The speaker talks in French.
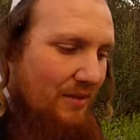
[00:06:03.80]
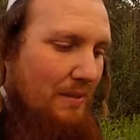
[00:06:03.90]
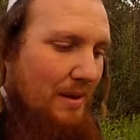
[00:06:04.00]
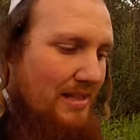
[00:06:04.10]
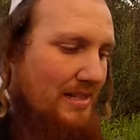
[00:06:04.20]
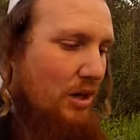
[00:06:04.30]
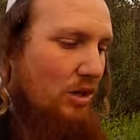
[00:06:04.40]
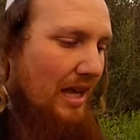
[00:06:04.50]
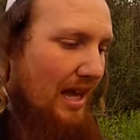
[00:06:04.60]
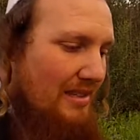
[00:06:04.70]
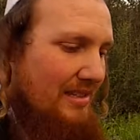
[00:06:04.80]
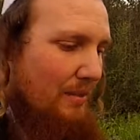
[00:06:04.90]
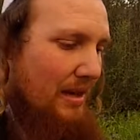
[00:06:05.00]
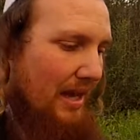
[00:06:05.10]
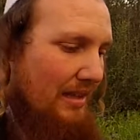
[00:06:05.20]
ve'ematz liot ach
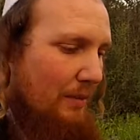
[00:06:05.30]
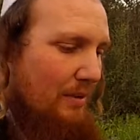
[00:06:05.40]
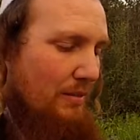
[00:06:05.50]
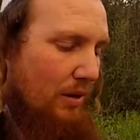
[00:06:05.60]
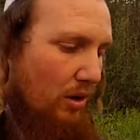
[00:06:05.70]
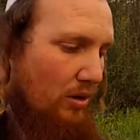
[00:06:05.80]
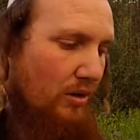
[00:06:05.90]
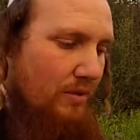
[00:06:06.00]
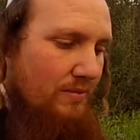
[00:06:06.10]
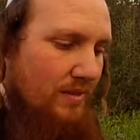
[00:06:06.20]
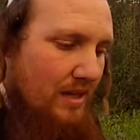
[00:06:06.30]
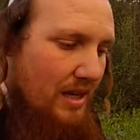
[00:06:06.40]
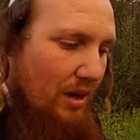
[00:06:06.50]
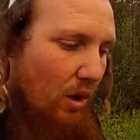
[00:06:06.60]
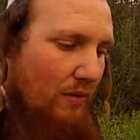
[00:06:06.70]
sameach tamid bechol yom.
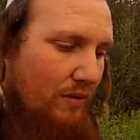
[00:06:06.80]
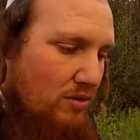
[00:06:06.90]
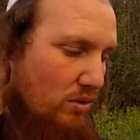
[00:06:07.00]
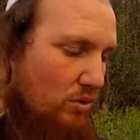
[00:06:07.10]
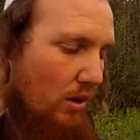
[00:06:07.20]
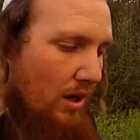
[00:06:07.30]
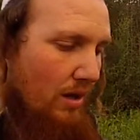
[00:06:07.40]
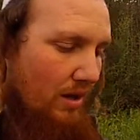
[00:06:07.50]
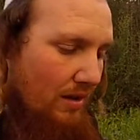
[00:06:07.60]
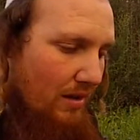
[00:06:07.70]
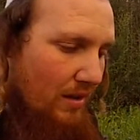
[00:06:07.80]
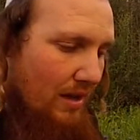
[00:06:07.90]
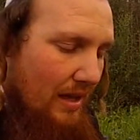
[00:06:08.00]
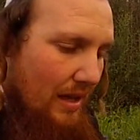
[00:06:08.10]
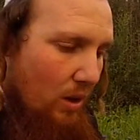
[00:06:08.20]
Renforce-toi
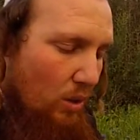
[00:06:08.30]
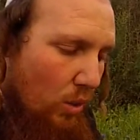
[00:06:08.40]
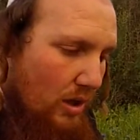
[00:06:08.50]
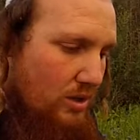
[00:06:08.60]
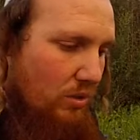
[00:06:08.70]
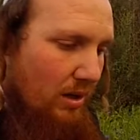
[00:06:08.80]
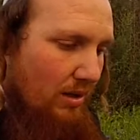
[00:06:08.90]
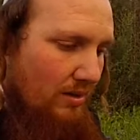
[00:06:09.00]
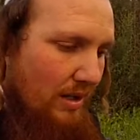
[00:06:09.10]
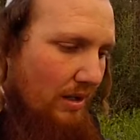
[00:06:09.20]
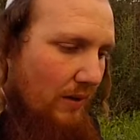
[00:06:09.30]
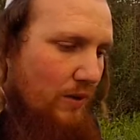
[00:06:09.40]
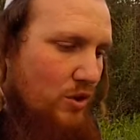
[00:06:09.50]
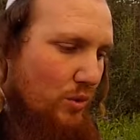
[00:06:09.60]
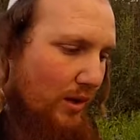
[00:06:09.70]
et encourage-toi d'être
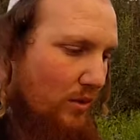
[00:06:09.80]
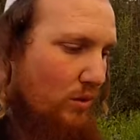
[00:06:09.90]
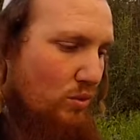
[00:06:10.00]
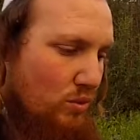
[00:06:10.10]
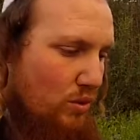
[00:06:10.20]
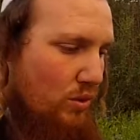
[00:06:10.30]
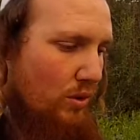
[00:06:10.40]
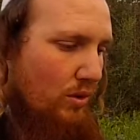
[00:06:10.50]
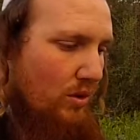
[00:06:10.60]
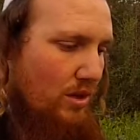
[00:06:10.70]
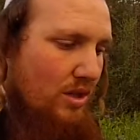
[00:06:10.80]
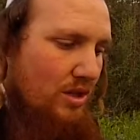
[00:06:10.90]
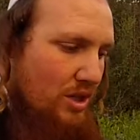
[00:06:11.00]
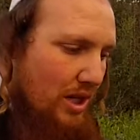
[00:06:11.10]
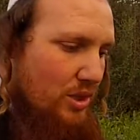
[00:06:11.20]
joyeux toujours,
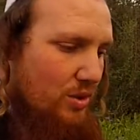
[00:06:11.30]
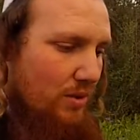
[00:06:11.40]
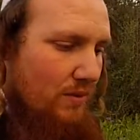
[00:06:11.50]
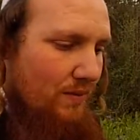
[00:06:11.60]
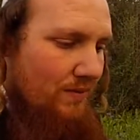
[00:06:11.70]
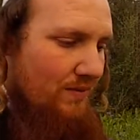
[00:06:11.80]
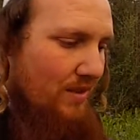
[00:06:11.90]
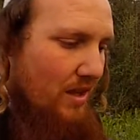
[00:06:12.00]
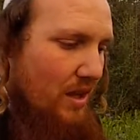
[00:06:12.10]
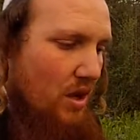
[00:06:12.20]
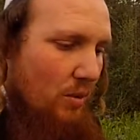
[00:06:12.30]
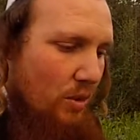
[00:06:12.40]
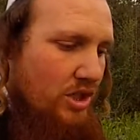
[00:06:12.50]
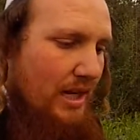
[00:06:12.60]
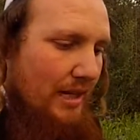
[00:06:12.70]
chaque jour.
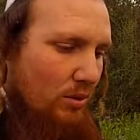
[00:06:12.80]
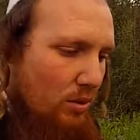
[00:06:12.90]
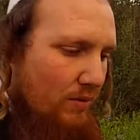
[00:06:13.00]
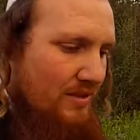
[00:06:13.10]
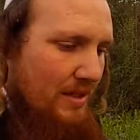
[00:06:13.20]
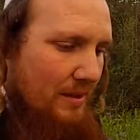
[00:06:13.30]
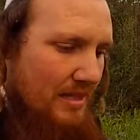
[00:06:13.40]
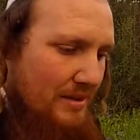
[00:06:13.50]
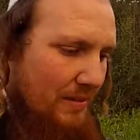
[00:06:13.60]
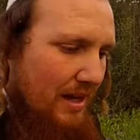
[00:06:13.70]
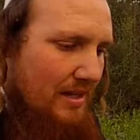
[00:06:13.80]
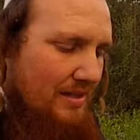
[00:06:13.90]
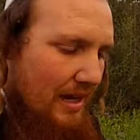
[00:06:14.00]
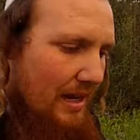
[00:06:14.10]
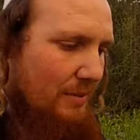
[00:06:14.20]
Moshe Katouv, si Ismach
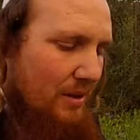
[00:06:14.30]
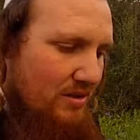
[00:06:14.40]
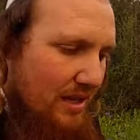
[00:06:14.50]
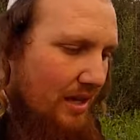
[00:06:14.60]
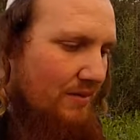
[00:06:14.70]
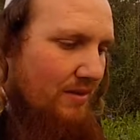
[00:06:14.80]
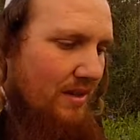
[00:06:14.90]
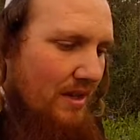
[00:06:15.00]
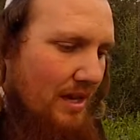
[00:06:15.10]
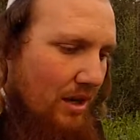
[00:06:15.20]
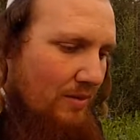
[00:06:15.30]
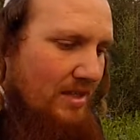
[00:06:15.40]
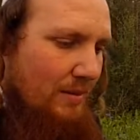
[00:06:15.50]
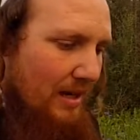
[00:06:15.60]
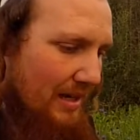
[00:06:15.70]
Israël beosav, comme
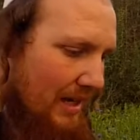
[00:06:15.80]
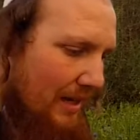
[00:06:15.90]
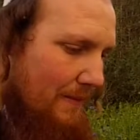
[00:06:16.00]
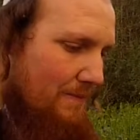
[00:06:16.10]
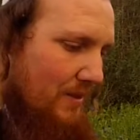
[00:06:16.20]
c'est marqué,